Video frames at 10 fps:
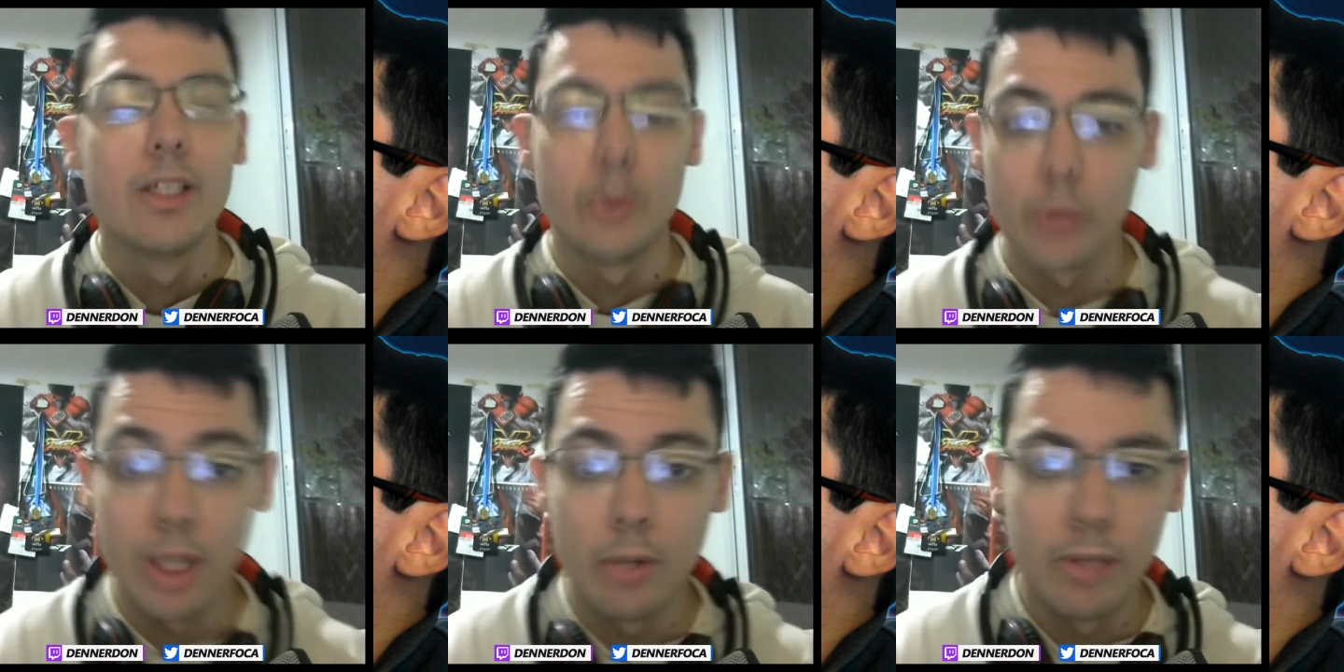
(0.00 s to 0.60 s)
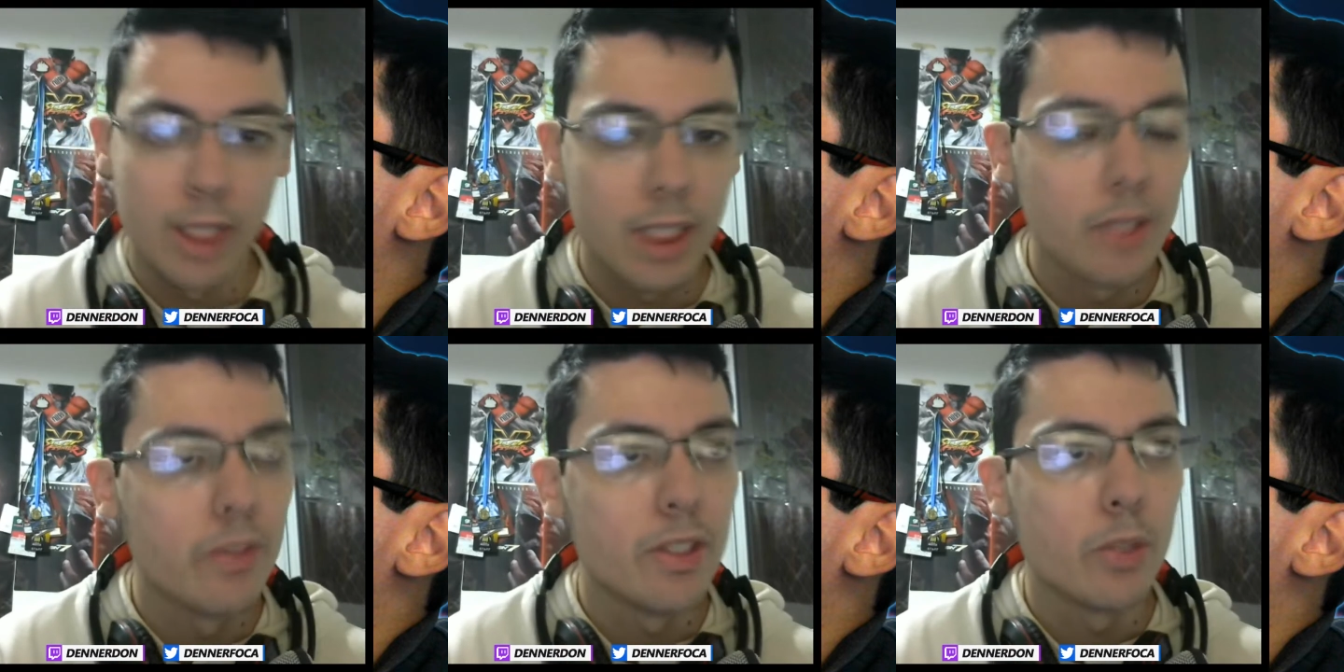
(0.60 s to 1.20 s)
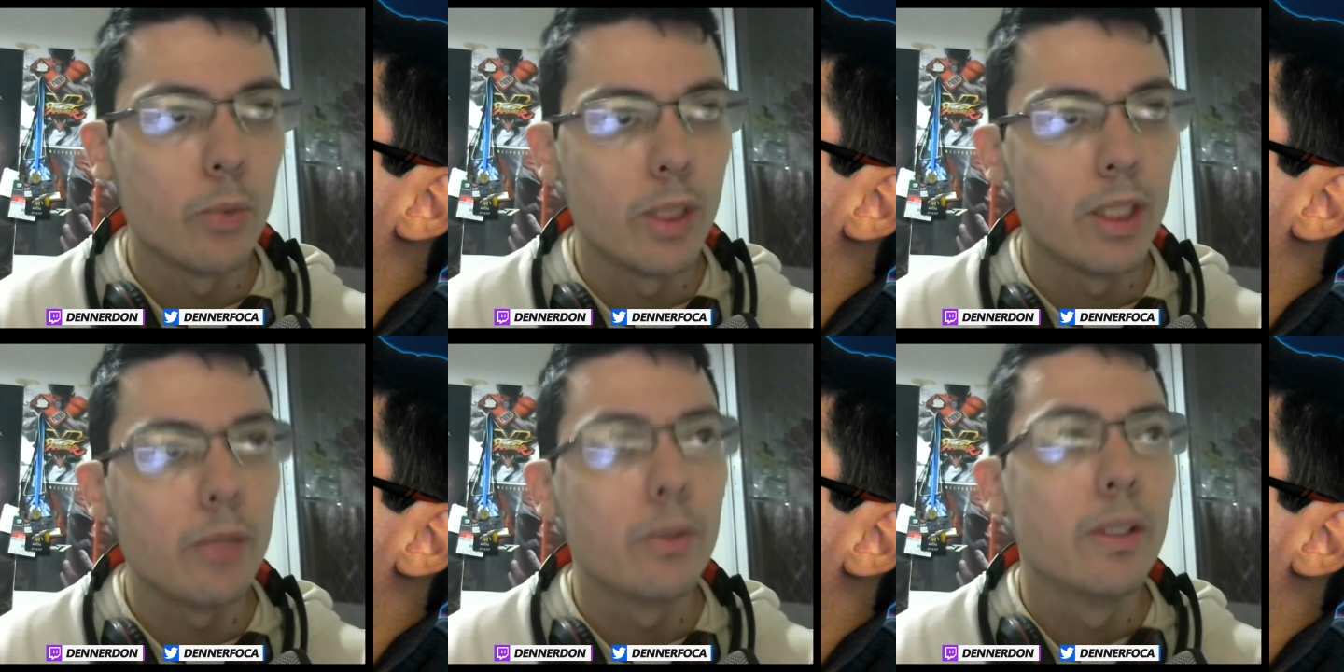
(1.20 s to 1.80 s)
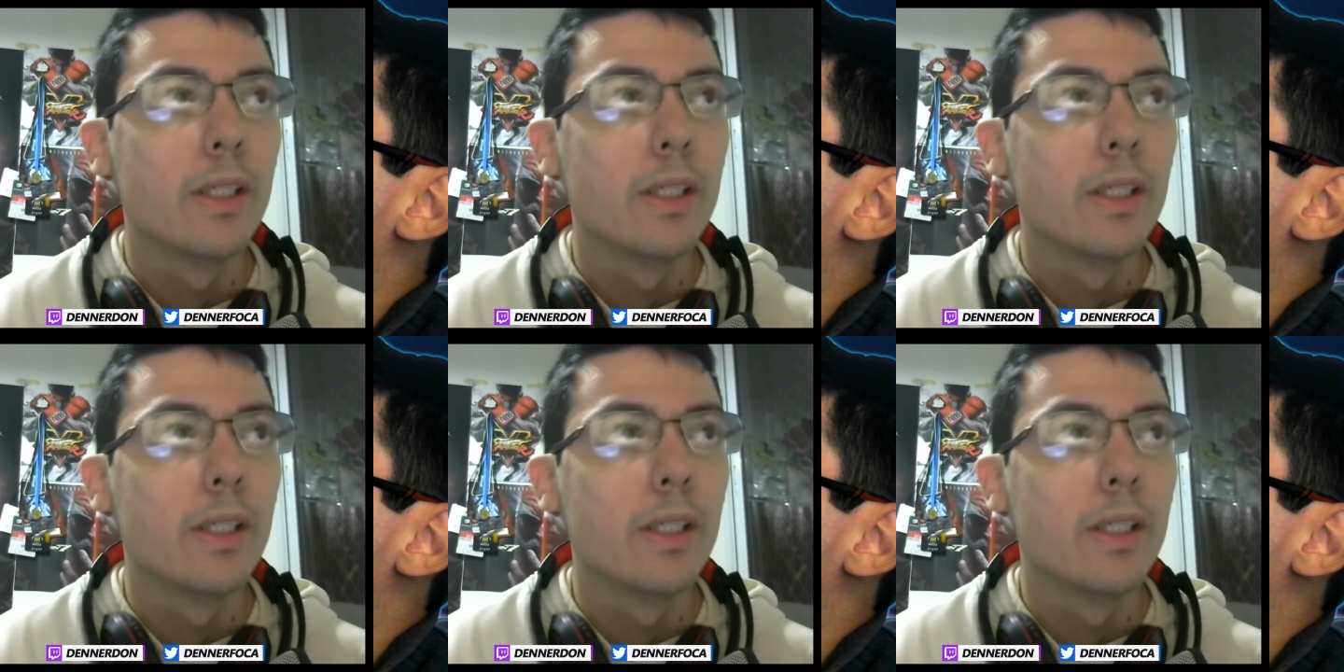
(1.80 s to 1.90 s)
jogar online de vez em quando.